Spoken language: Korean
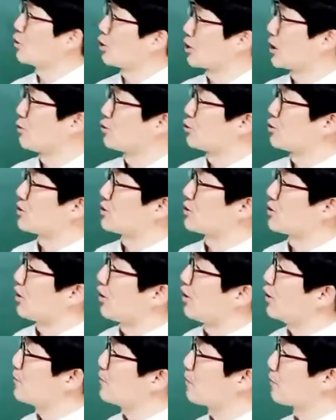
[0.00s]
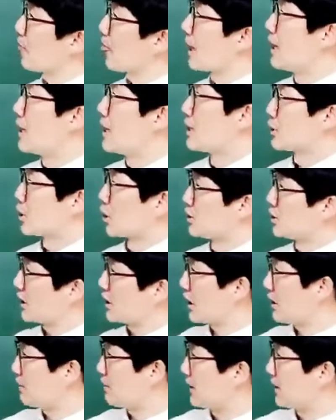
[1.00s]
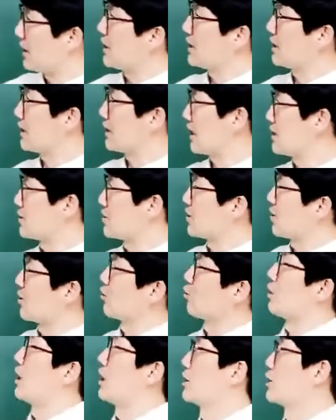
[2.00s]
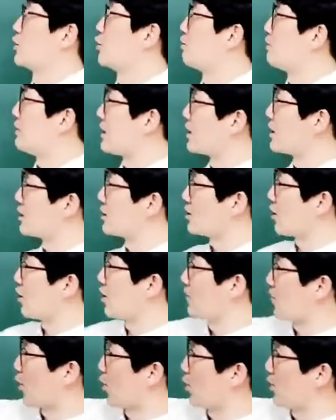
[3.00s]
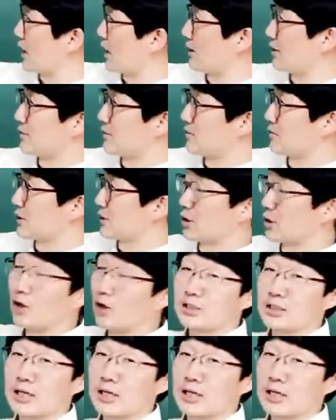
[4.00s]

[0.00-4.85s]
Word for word: 정리해 볼 수 있어요. 전쟁의 비인간성과 그리고 비극성을 표현한 그런